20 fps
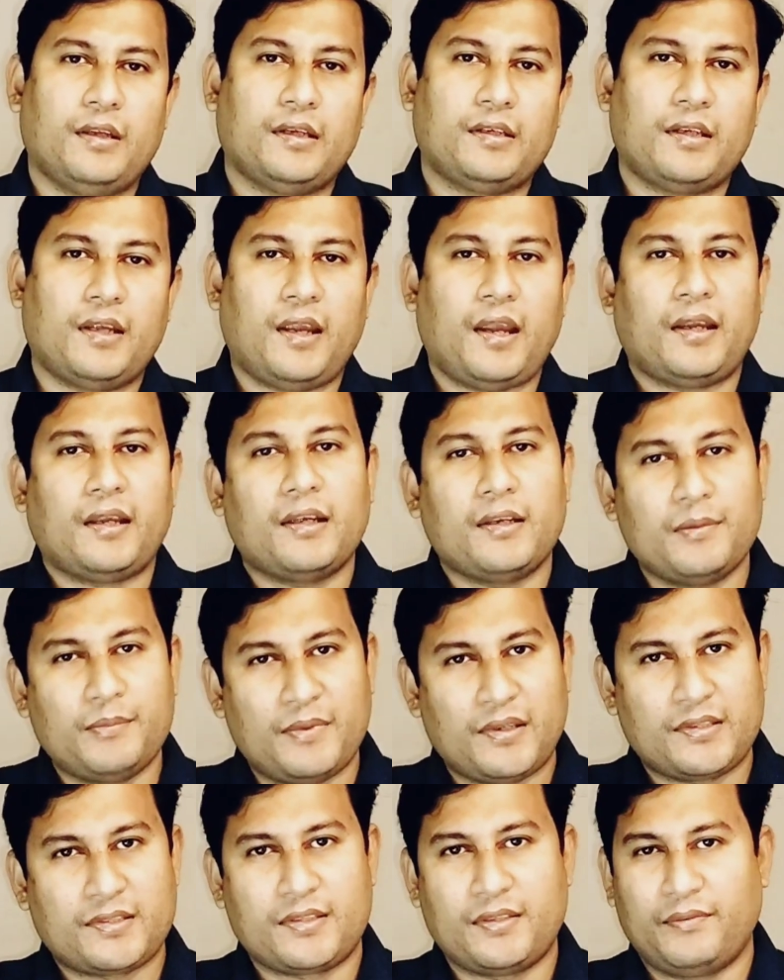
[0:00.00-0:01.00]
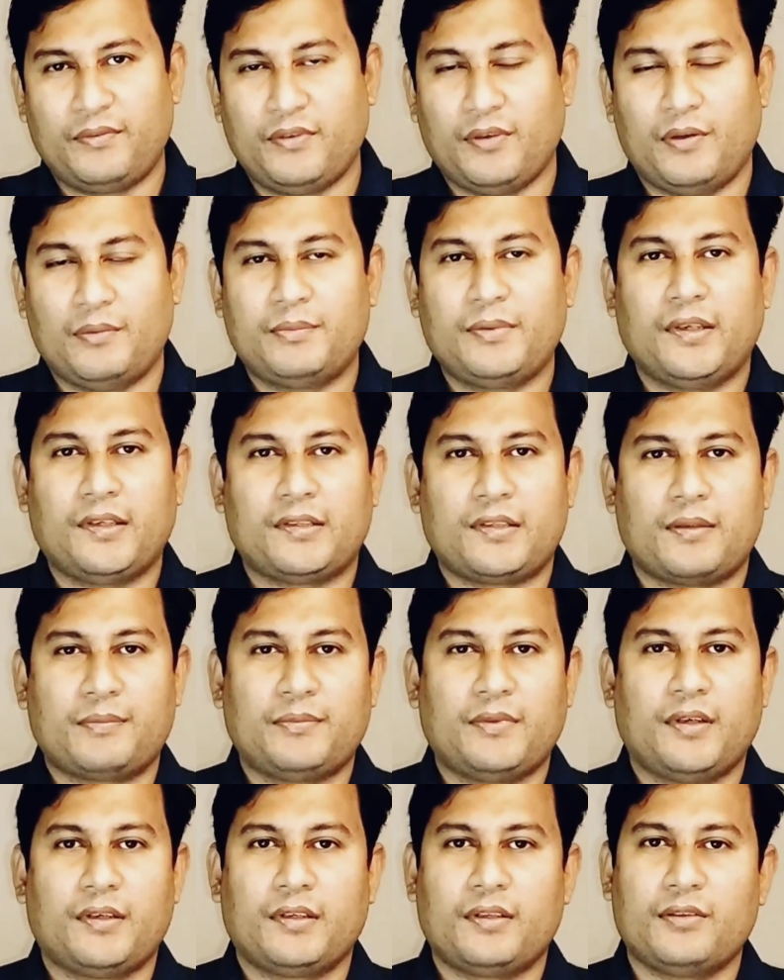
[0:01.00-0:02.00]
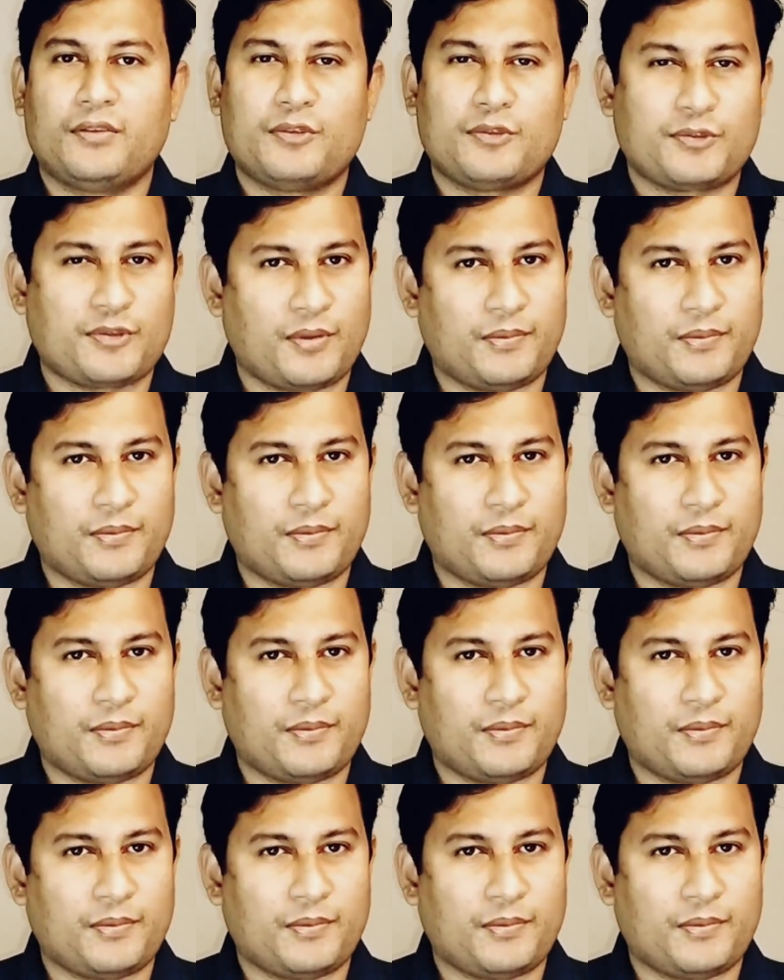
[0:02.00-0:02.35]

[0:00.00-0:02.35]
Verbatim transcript: এটা একাডেমিক সিবি হবে এটা আপনার কিন্তু